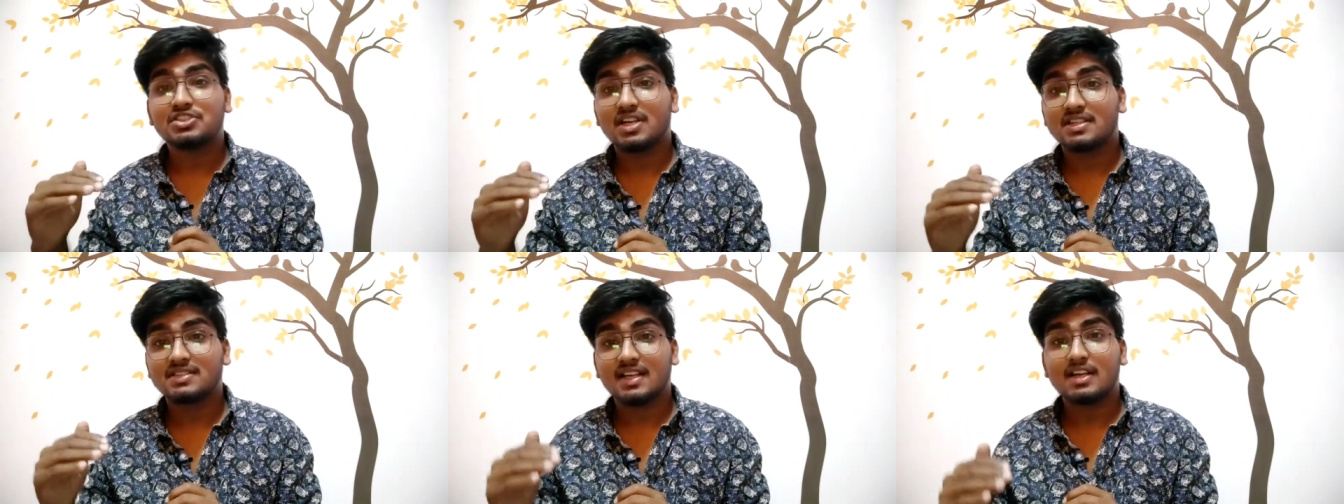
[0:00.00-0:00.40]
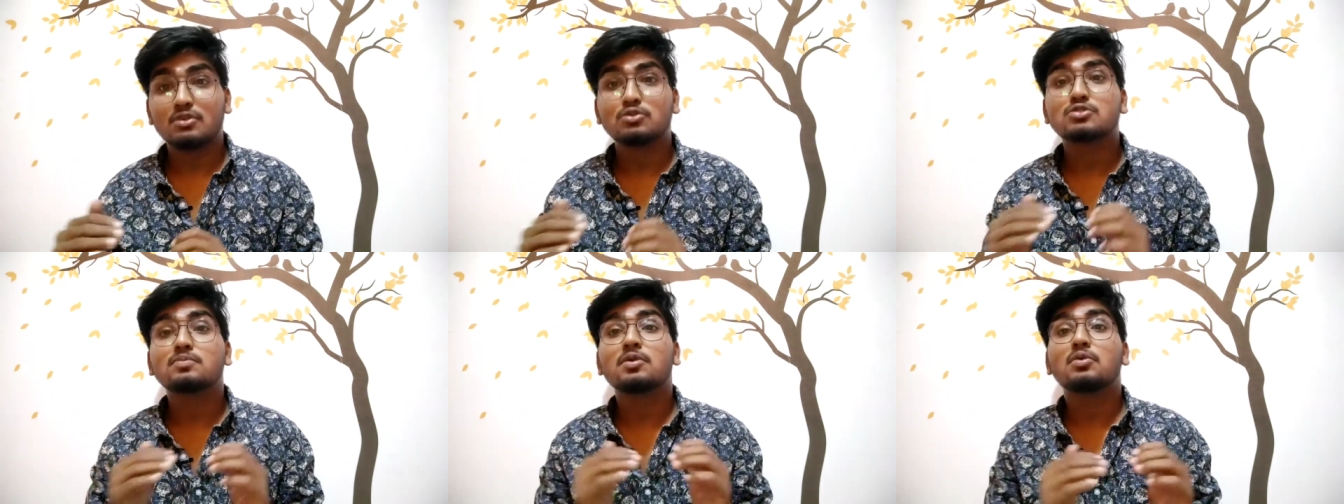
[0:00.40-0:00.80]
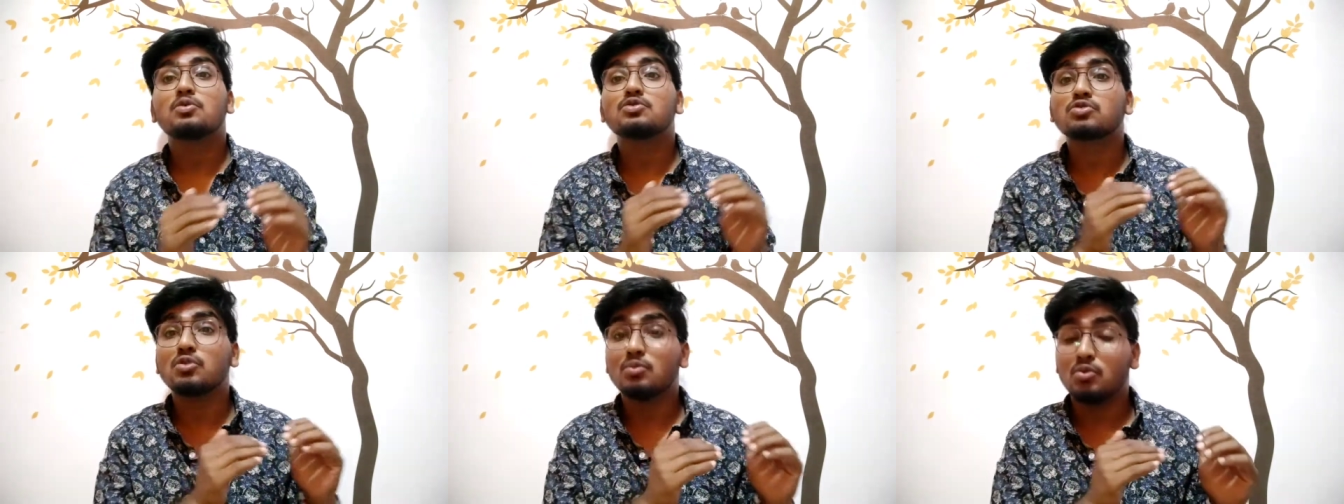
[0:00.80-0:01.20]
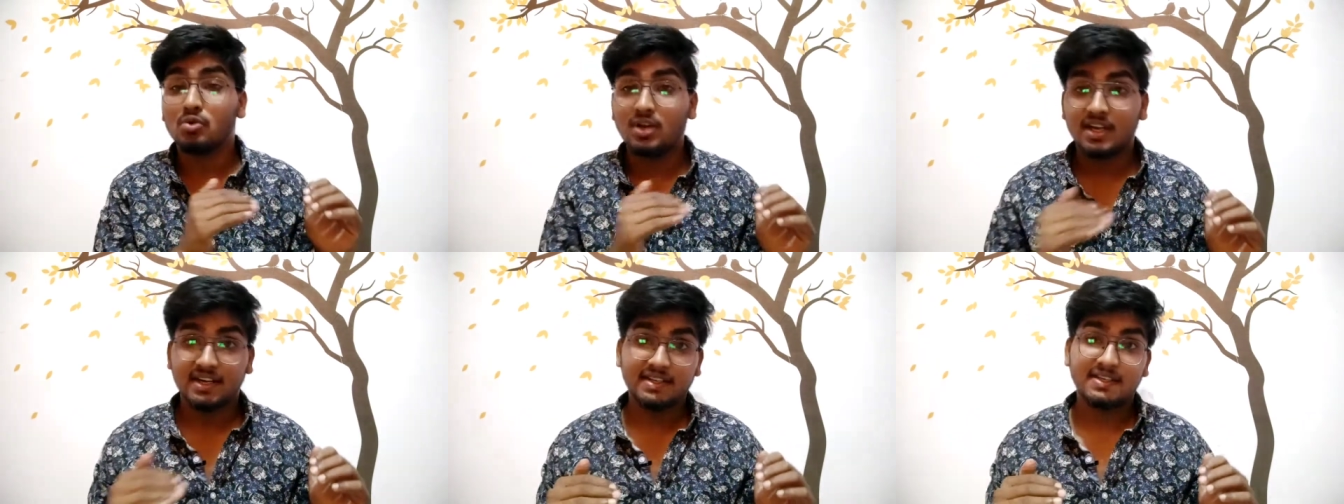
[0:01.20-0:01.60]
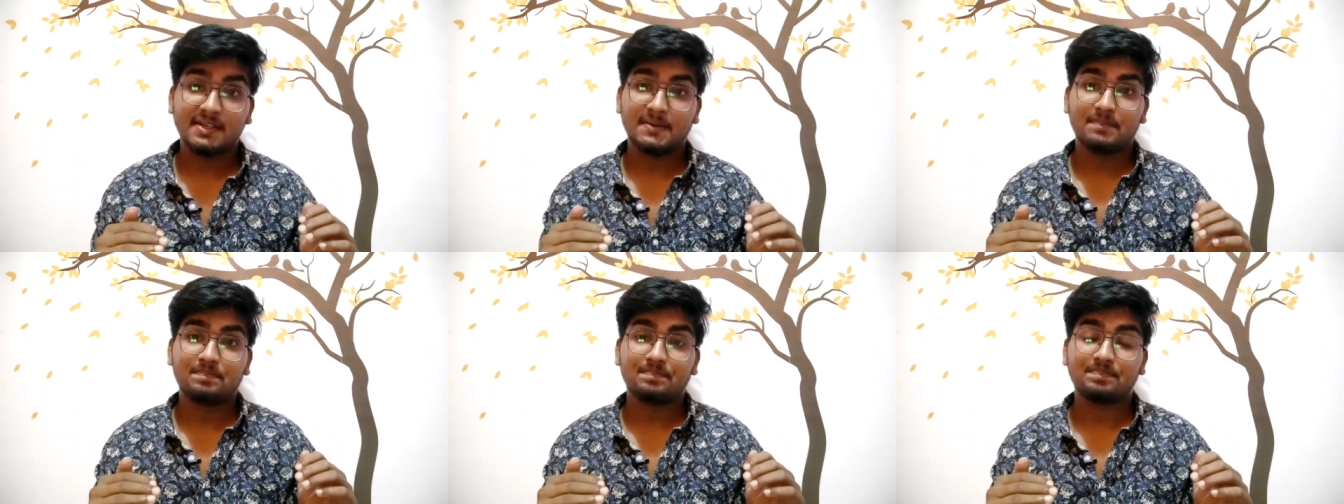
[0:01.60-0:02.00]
चार साल उसमें वो उसको भूला नहीं है